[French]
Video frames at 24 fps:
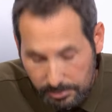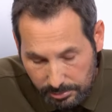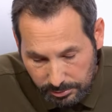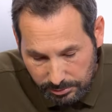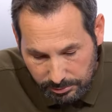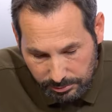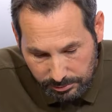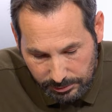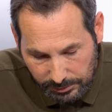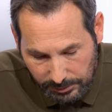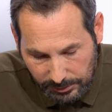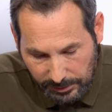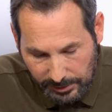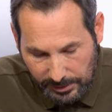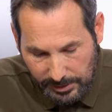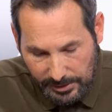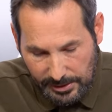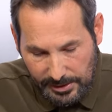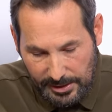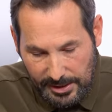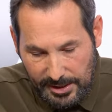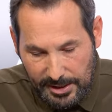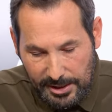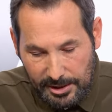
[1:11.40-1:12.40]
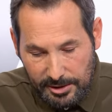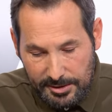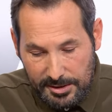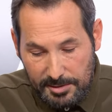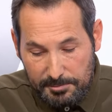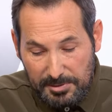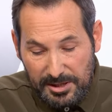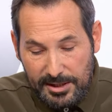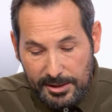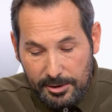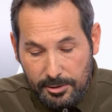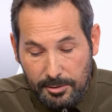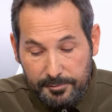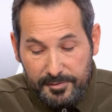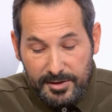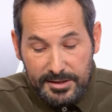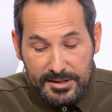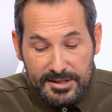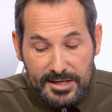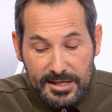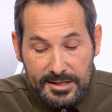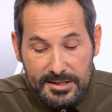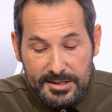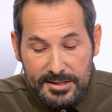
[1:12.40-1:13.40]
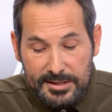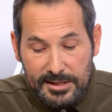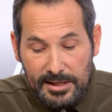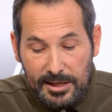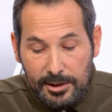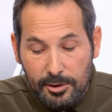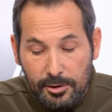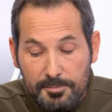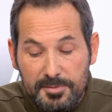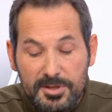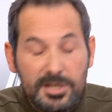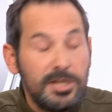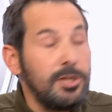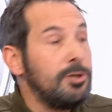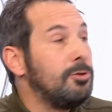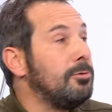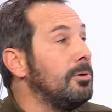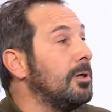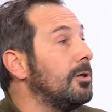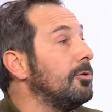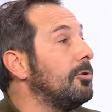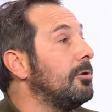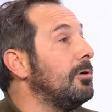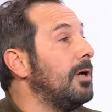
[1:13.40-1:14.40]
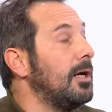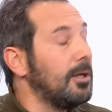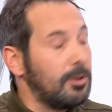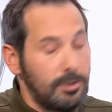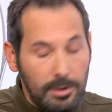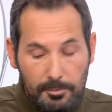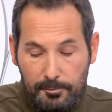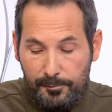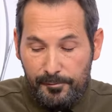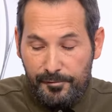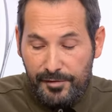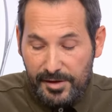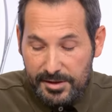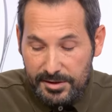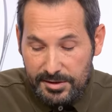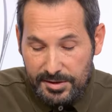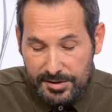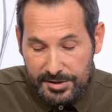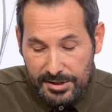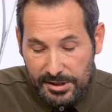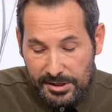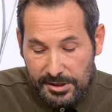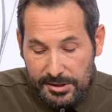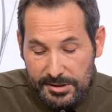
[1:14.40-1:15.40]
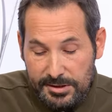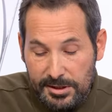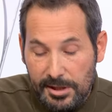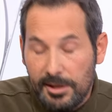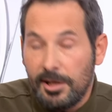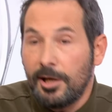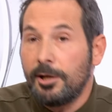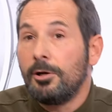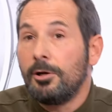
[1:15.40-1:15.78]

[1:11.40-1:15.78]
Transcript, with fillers: euh. Alors, eh bien, la COP27, c'est la COP située entre la COP26 et la